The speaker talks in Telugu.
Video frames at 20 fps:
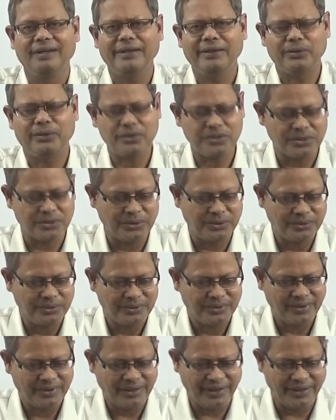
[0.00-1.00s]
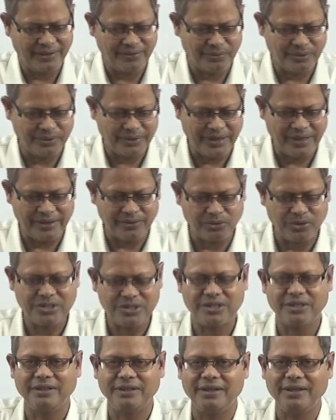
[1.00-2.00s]
ఈరోజు నేను దేని
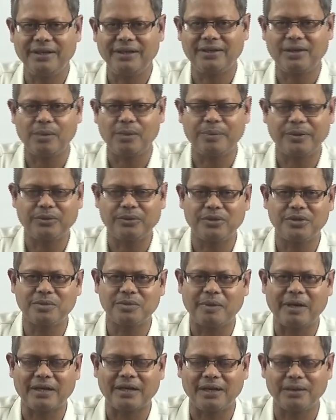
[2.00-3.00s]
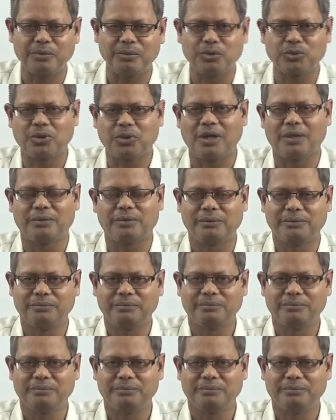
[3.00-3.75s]
గురించి ఏ టాపిక్ గురించి మాట్లాడబోతున్నాను